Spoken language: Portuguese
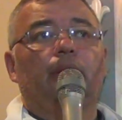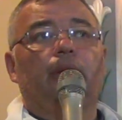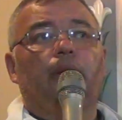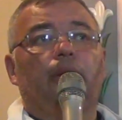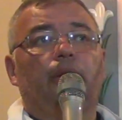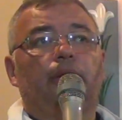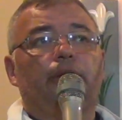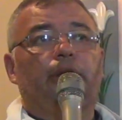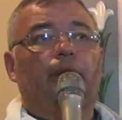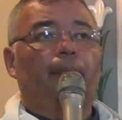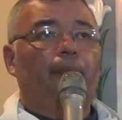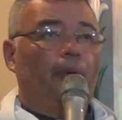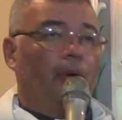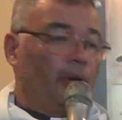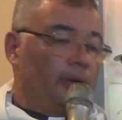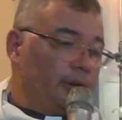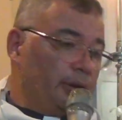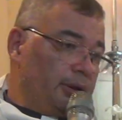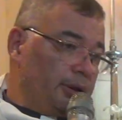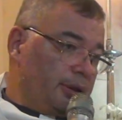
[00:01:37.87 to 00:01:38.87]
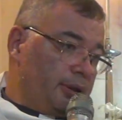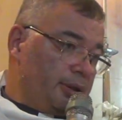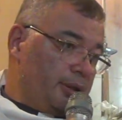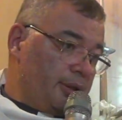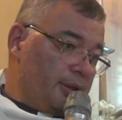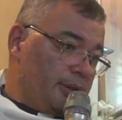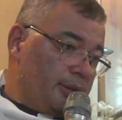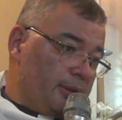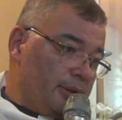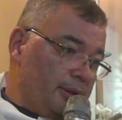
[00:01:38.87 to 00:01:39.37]
já
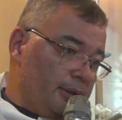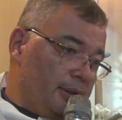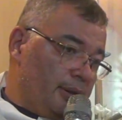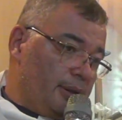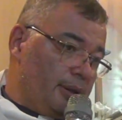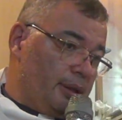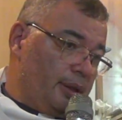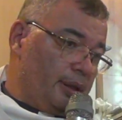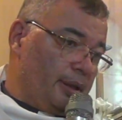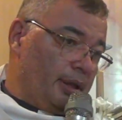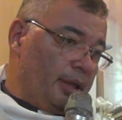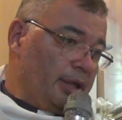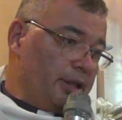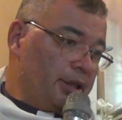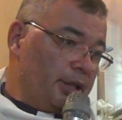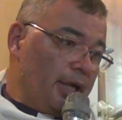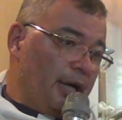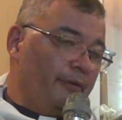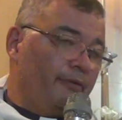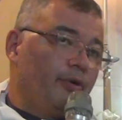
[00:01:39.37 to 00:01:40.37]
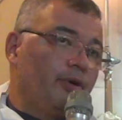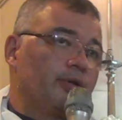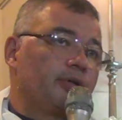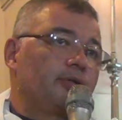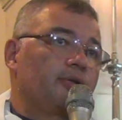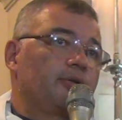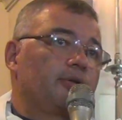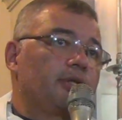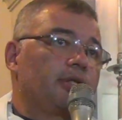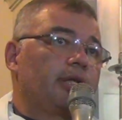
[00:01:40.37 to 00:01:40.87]
podes deixar
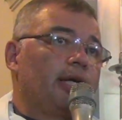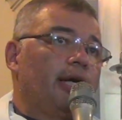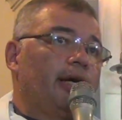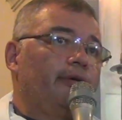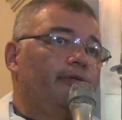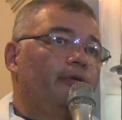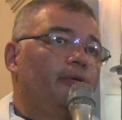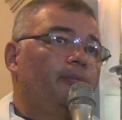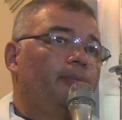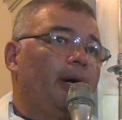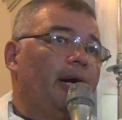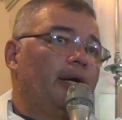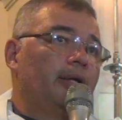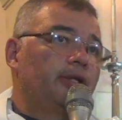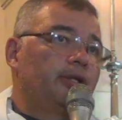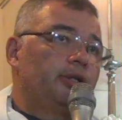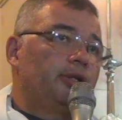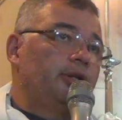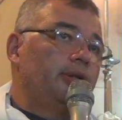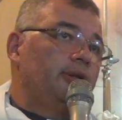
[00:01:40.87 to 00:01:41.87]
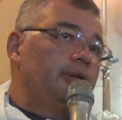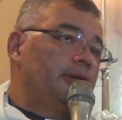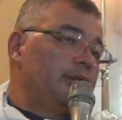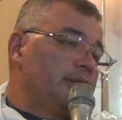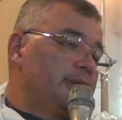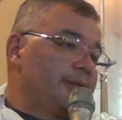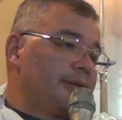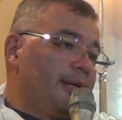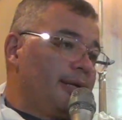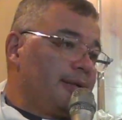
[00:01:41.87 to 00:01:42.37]
vosso servo partir,
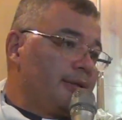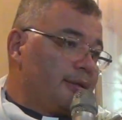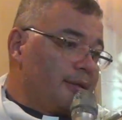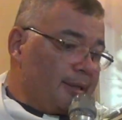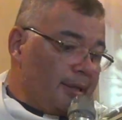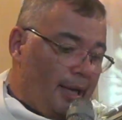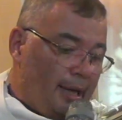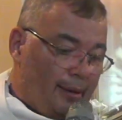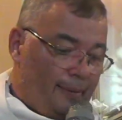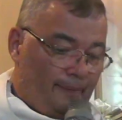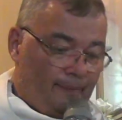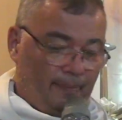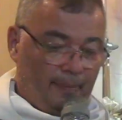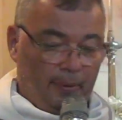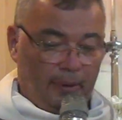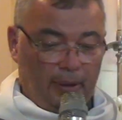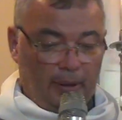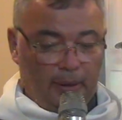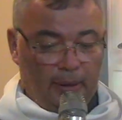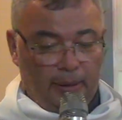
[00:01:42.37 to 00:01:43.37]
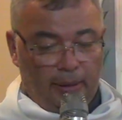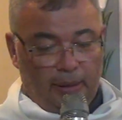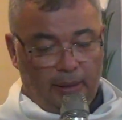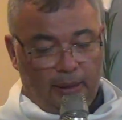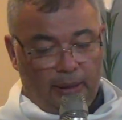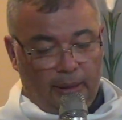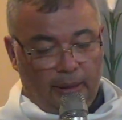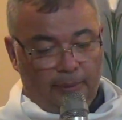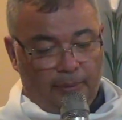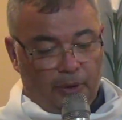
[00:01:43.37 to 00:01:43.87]
descansar,
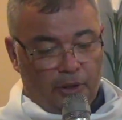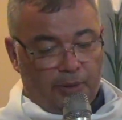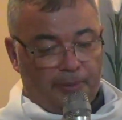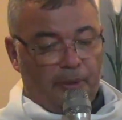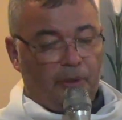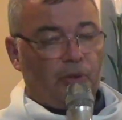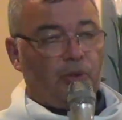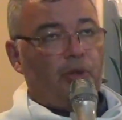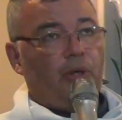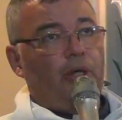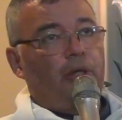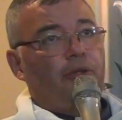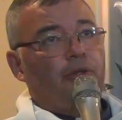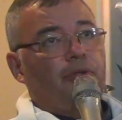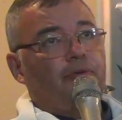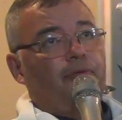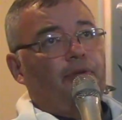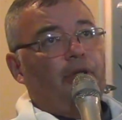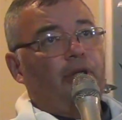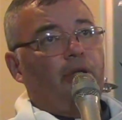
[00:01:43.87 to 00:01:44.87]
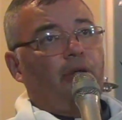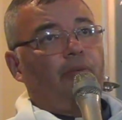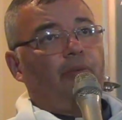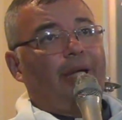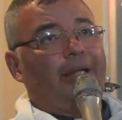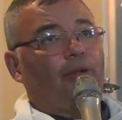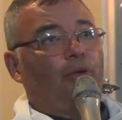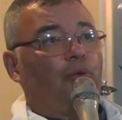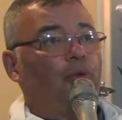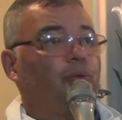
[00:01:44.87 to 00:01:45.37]
pois meus olhos viram
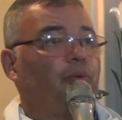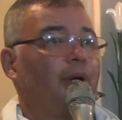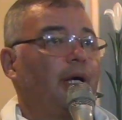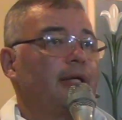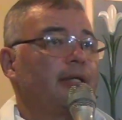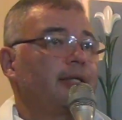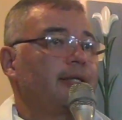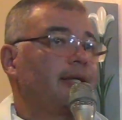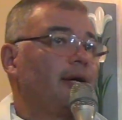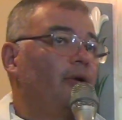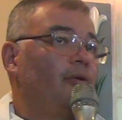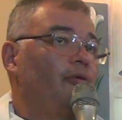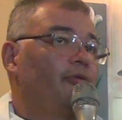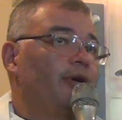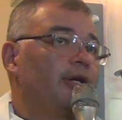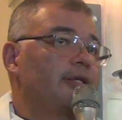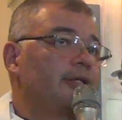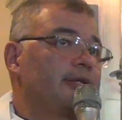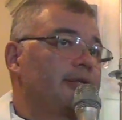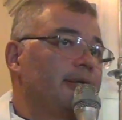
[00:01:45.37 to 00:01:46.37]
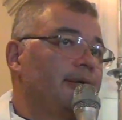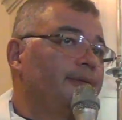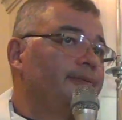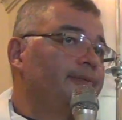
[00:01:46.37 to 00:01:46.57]
a tua salvação.